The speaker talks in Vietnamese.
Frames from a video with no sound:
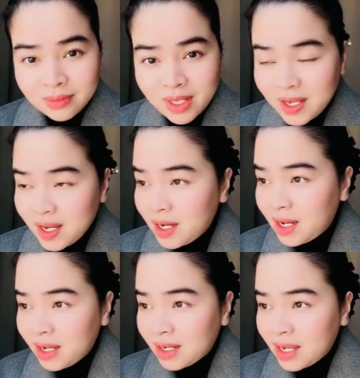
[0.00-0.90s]
Tại
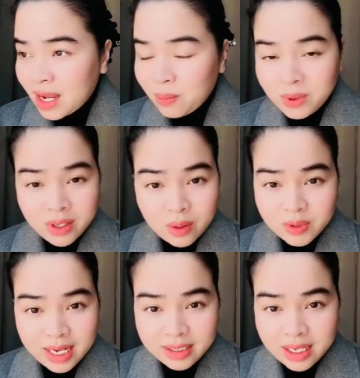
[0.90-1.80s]
vì nghỉ học trường Cộng
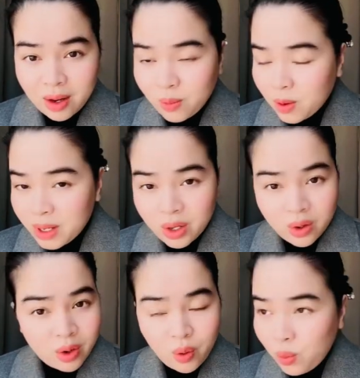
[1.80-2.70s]
sản sẽ không có bị
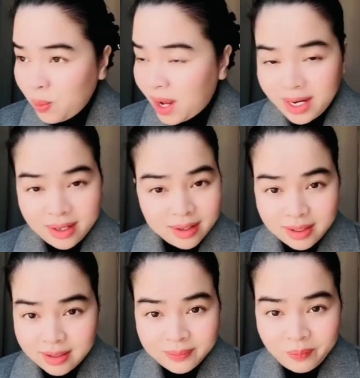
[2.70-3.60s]
ờ, u mê
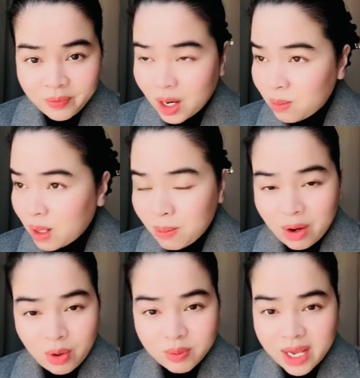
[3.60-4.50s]
nữa không đọc
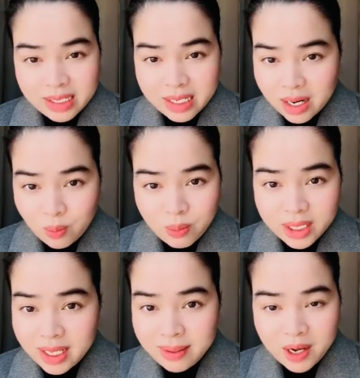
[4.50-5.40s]
báo cộng sản sẽ không bị
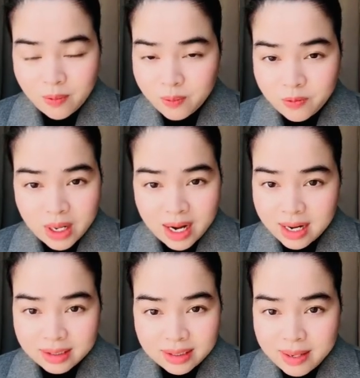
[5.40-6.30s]
tiêm đập
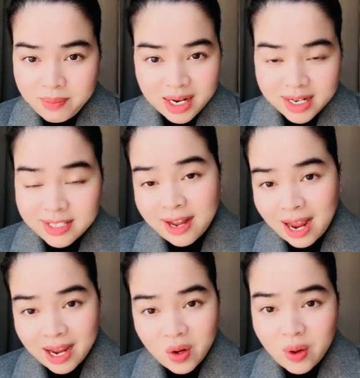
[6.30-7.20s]
và tiêm những cái sợ
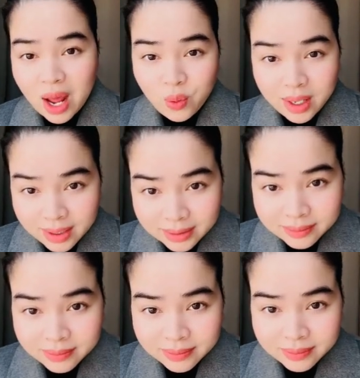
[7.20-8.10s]
hãi vô đầu nữa
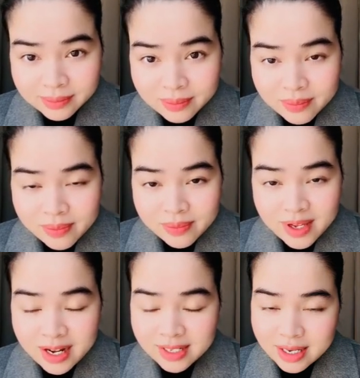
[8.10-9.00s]

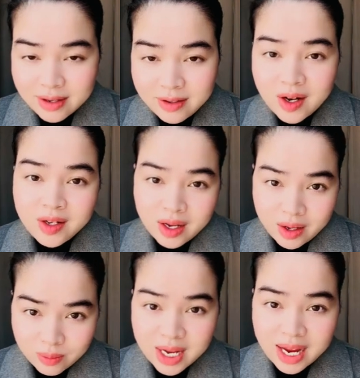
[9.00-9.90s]
thì là sẽ đứng lên gì
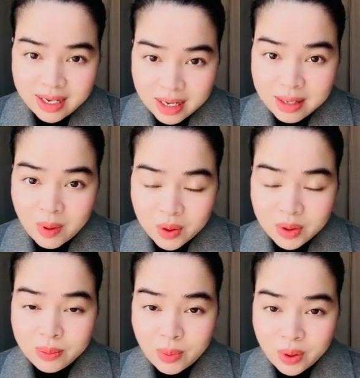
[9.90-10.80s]
cộng sản là mọi
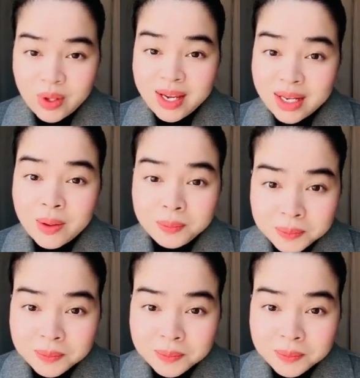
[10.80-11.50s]
mọi chuyện kết thúc